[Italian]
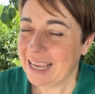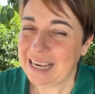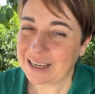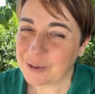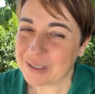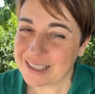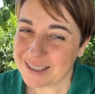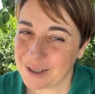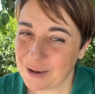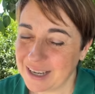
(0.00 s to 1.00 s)
La
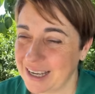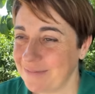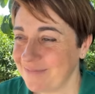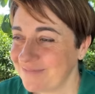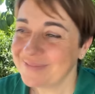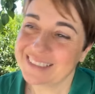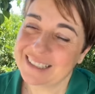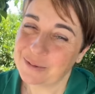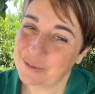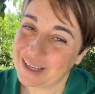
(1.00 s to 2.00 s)
connessione
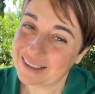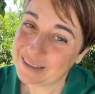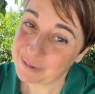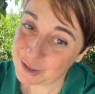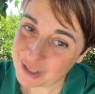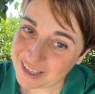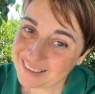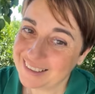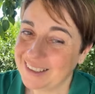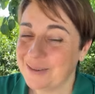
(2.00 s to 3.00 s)
un attimo c'è,
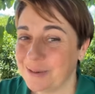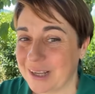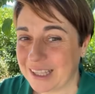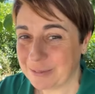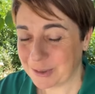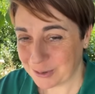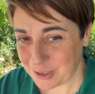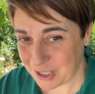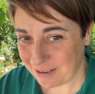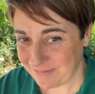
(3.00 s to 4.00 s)
un attimo
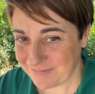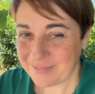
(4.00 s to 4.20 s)
non c'è.